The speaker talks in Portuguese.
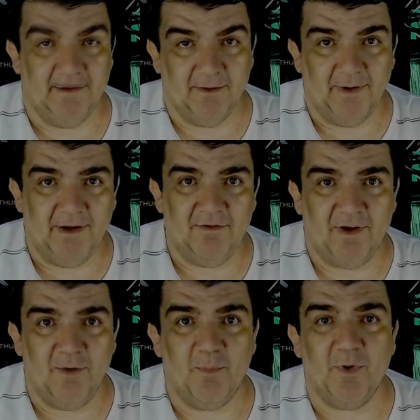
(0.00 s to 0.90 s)
Então aí
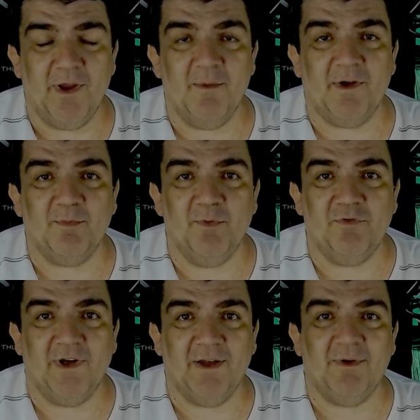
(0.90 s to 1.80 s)
já é um pouquinho mais
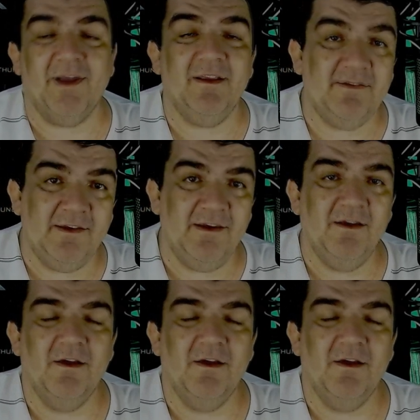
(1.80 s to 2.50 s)
puxado. Aí sim